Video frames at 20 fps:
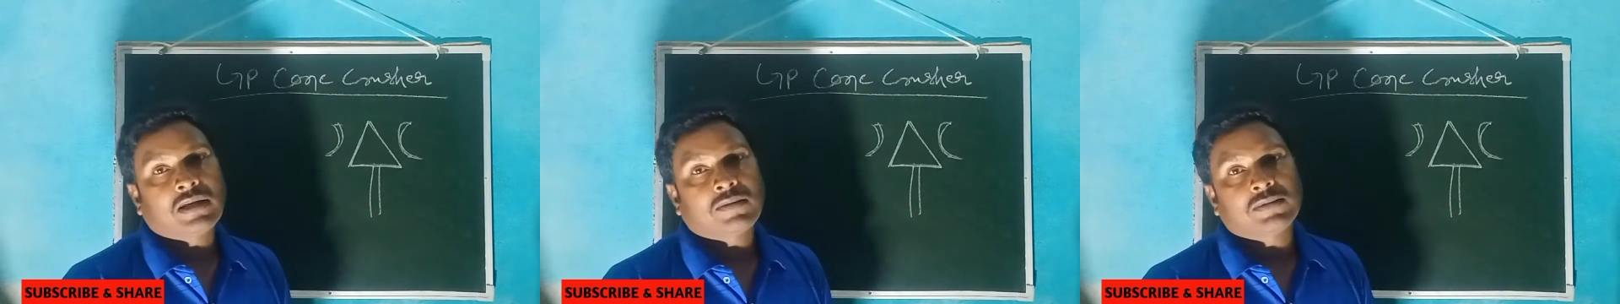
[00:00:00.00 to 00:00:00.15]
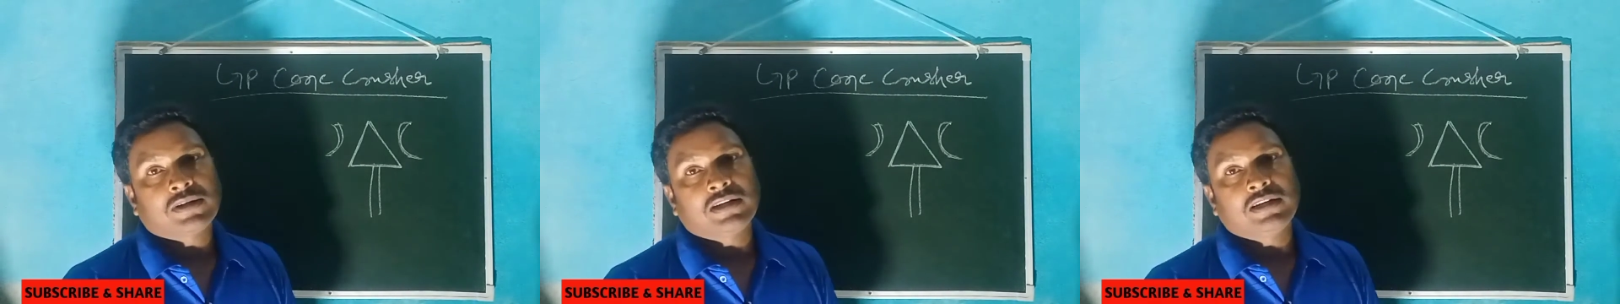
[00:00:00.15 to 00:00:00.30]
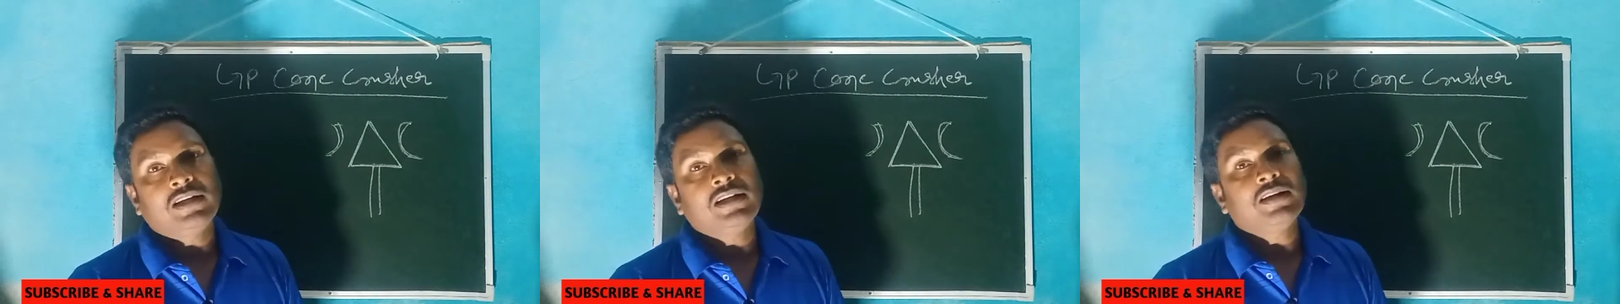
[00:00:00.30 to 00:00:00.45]

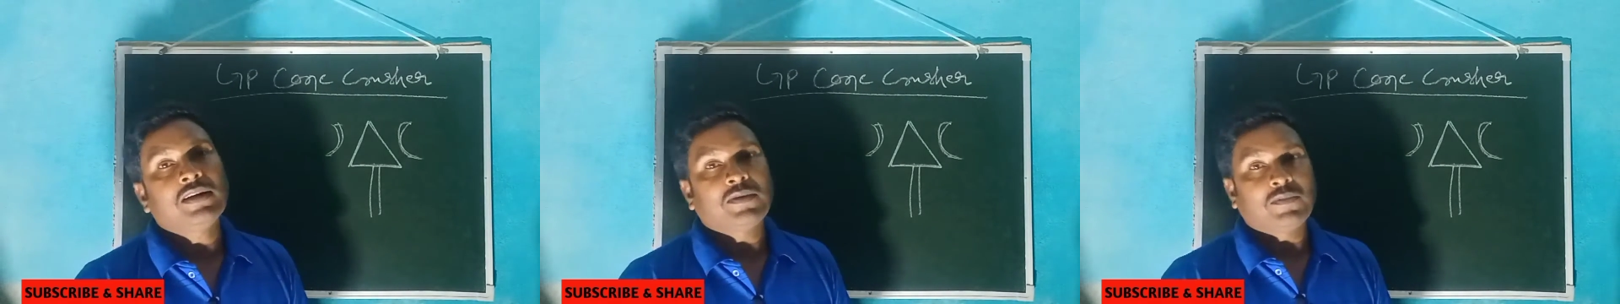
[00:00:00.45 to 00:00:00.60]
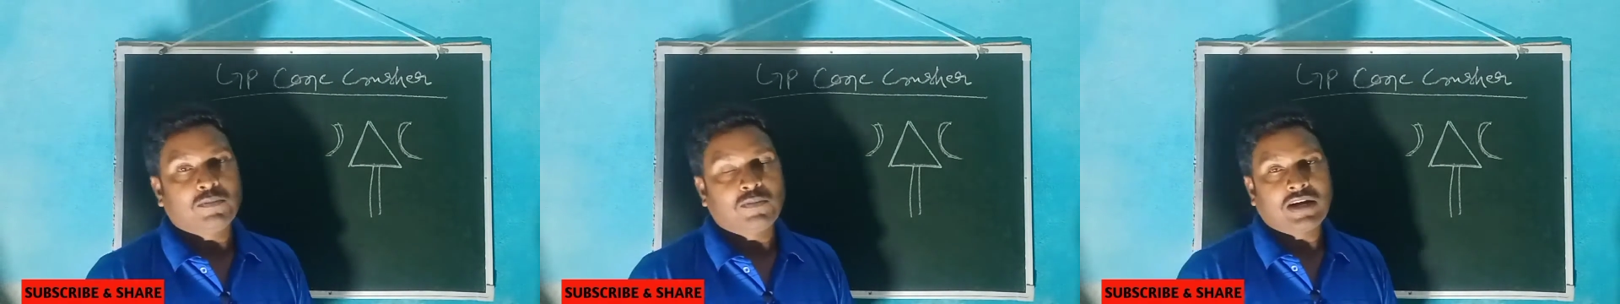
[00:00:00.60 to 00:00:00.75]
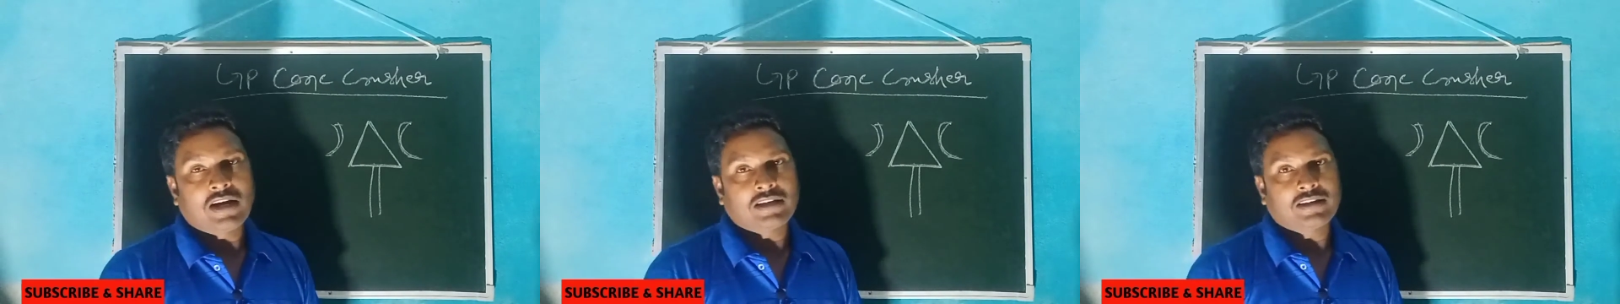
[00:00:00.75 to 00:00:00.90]
आपके लिए
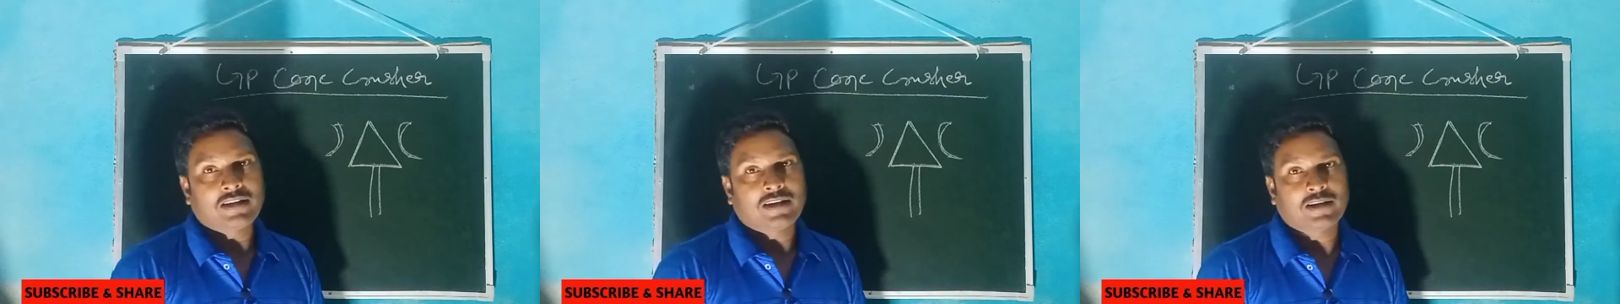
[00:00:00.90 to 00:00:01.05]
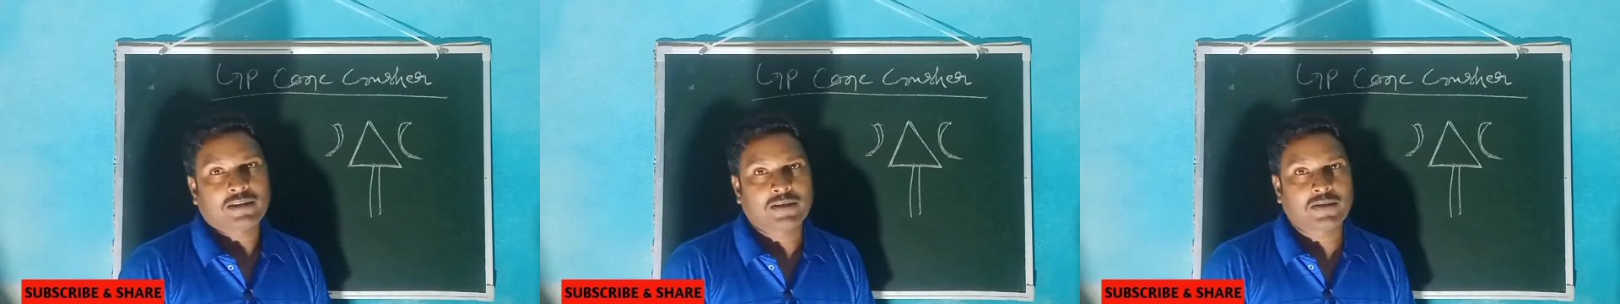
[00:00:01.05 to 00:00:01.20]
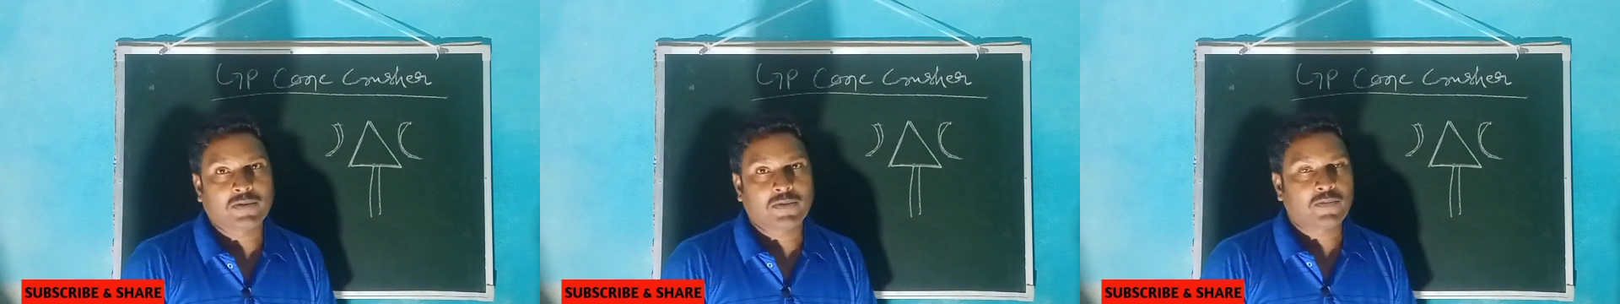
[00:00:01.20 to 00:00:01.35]
बनाता
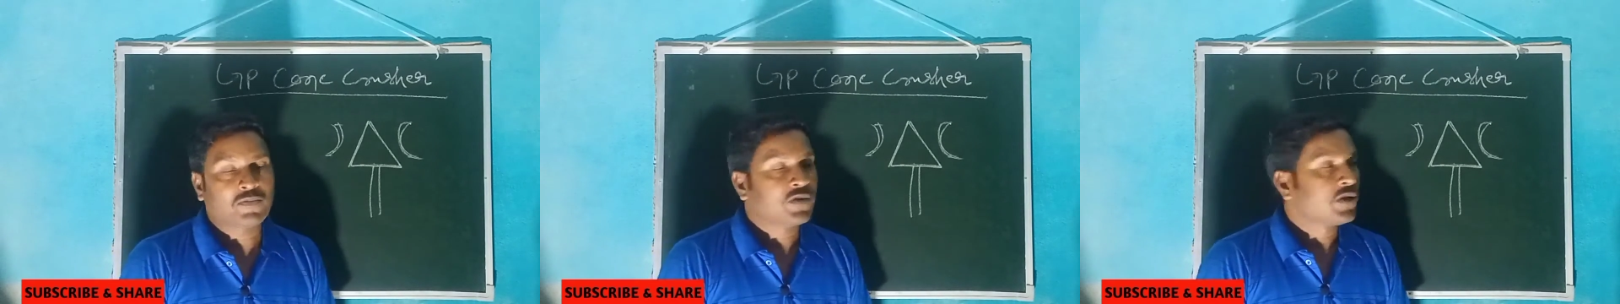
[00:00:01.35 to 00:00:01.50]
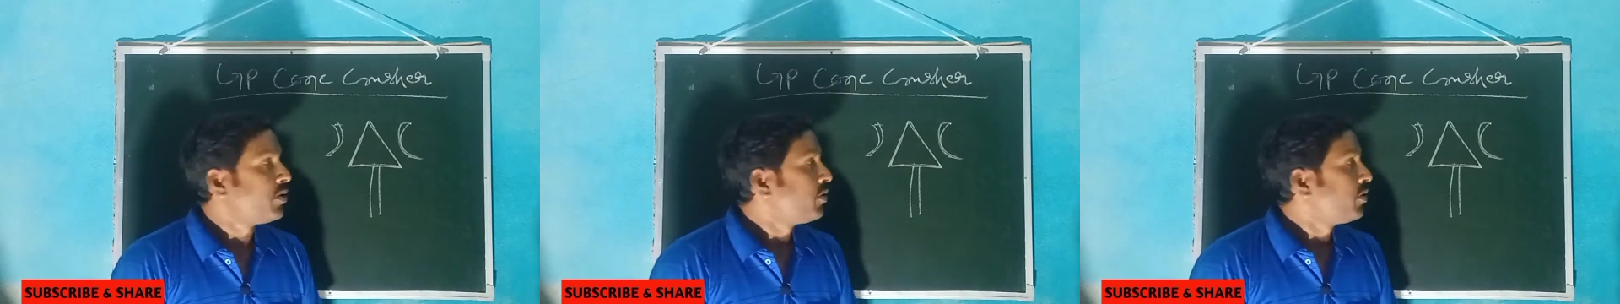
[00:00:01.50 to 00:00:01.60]
रहता हूँ